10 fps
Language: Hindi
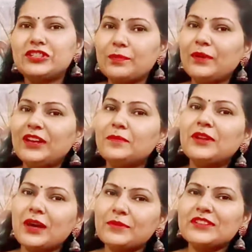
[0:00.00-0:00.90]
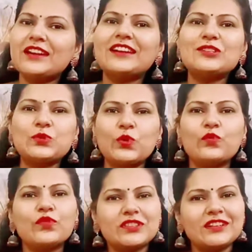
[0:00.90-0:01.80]
जब मैंने मीना बाजार का स्टोर
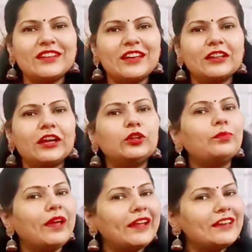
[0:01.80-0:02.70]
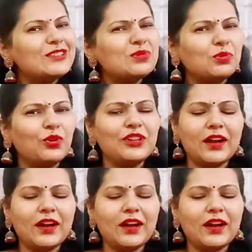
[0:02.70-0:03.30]
विजिट किया था तो मैंने इस सूट को